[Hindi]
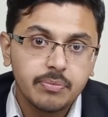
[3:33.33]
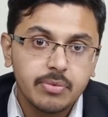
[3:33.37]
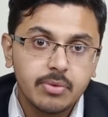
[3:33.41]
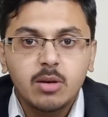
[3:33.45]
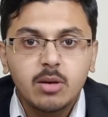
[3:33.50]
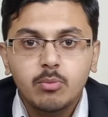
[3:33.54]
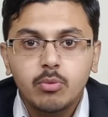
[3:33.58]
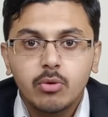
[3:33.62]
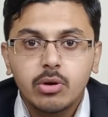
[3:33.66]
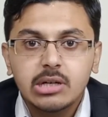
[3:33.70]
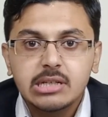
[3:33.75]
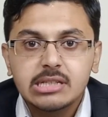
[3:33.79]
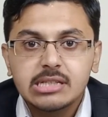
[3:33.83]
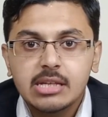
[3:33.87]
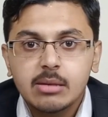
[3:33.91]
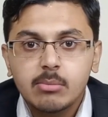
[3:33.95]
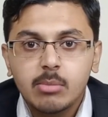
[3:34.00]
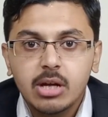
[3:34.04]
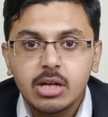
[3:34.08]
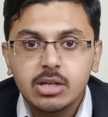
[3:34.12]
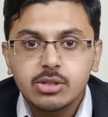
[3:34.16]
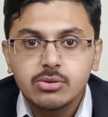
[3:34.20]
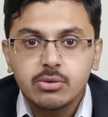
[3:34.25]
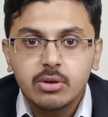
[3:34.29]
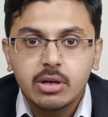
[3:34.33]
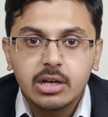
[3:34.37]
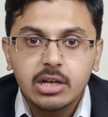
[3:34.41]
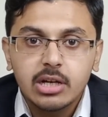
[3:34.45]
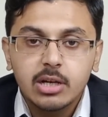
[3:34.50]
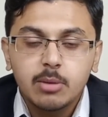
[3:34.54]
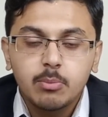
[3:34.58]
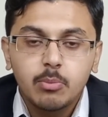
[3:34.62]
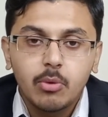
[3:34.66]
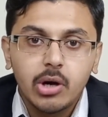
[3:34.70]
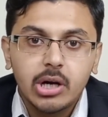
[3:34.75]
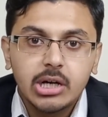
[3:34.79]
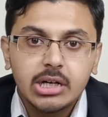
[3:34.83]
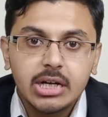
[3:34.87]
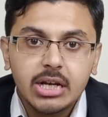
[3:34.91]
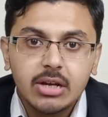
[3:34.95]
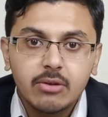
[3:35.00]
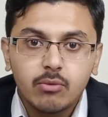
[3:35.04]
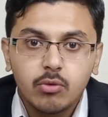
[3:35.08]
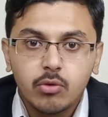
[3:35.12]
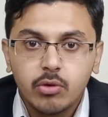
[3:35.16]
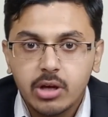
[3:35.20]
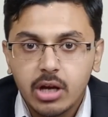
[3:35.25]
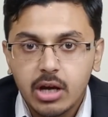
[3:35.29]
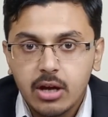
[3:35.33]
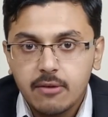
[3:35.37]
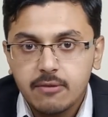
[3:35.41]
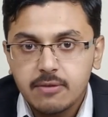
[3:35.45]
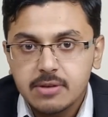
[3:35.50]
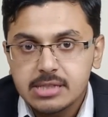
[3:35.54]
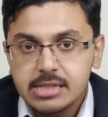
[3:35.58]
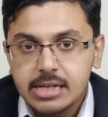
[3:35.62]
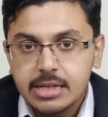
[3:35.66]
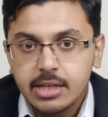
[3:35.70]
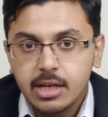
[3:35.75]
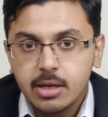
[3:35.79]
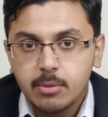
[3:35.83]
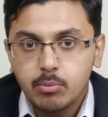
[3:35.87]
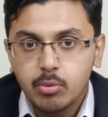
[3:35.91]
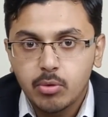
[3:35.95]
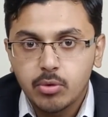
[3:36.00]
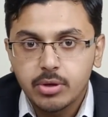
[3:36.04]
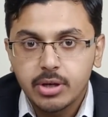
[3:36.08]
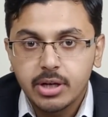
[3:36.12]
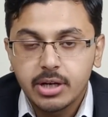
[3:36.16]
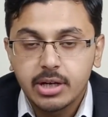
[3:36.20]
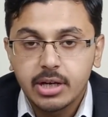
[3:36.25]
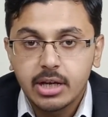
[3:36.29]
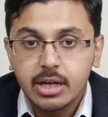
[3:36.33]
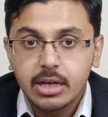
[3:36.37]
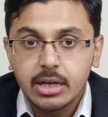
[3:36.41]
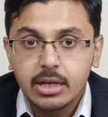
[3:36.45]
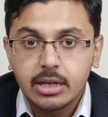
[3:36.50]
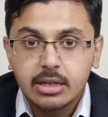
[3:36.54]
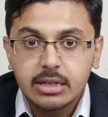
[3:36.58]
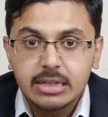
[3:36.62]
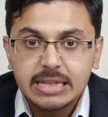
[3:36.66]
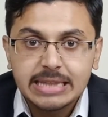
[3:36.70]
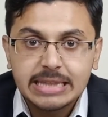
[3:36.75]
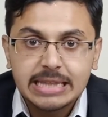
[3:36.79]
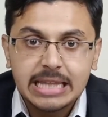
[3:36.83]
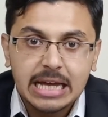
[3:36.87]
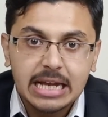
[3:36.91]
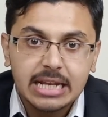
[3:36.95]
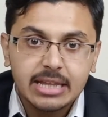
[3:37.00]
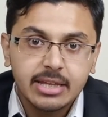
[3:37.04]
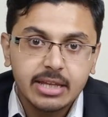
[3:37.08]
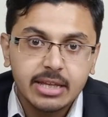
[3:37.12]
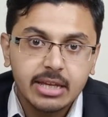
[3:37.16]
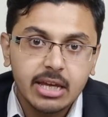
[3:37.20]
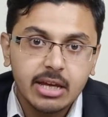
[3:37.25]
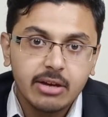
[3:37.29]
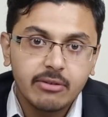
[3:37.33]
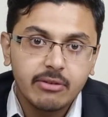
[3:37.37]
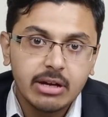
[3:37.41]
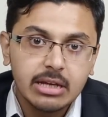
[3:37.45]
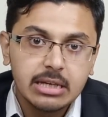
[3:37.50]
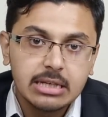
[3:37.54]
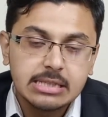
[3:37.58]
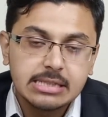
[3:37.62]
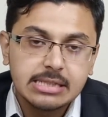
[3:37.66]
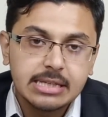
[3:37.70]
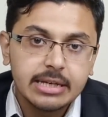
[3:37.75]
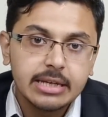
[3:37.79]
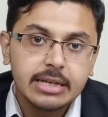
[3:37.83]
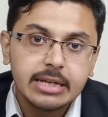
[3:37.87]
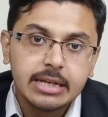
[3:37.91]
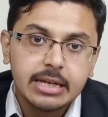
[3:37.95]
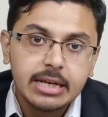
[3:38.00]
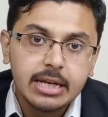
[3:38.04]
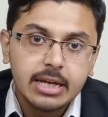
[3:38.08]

इन पॉइंट्स के बाद जो अगले पॉइंट हैं वो काफ़ी ज़्यादा इम्पोर्टेंट है दर्द के हवाले से